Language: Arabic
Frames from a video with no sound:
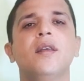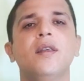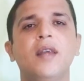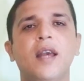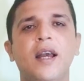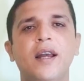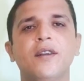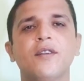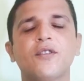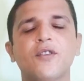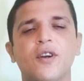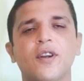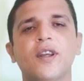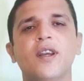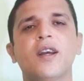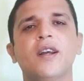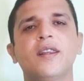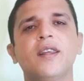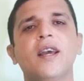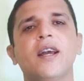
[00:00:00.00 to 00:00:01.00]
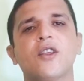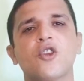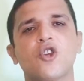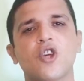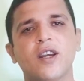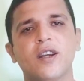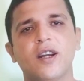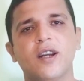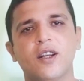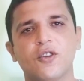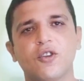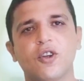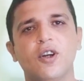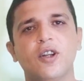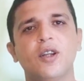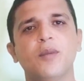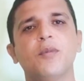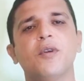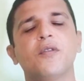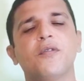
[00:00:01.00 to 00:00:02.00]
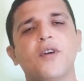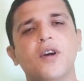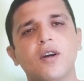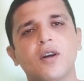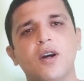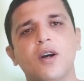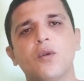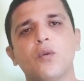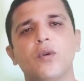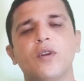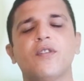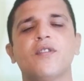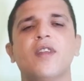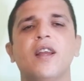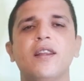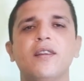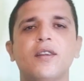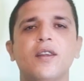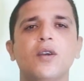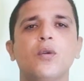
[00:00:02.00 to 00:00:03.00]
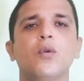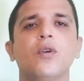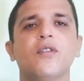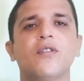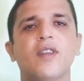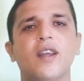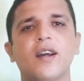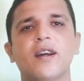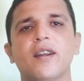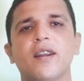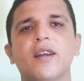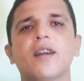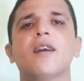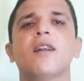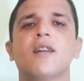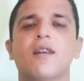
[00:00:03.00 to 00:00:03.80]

يعني الطريقة دي هتشجع الطالب يفكر ويستنتج ويستخرج